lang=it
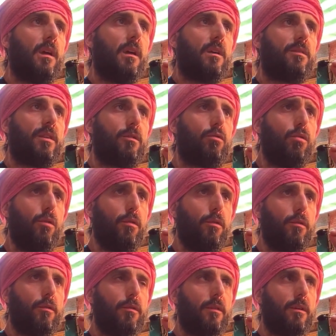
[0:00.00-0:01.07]
Se
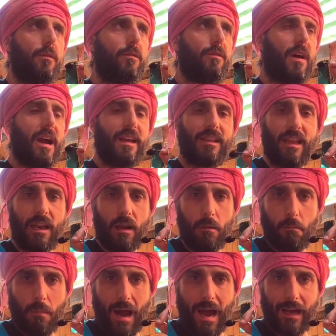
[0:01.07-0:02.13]
tu fai del
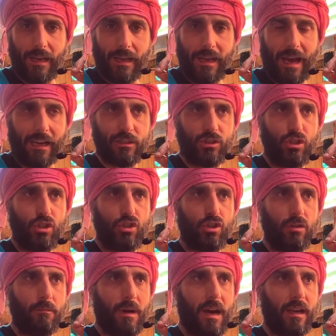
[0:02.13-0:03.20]
male,
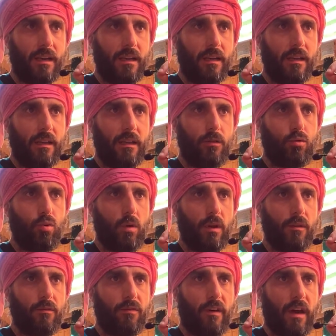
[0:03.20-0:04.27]
agisci male, il tuo
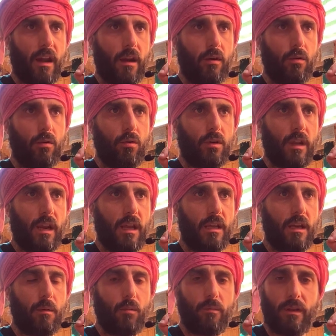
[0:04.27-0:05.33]
inferno lo crei
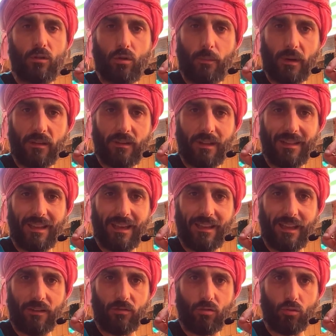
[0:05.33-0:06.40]
nel momento presente
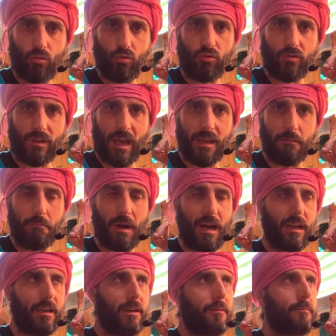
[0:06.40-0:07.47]
adesso, tu stai
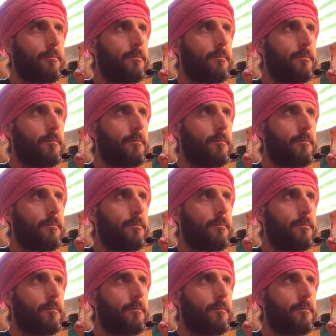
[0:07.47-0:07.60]
male.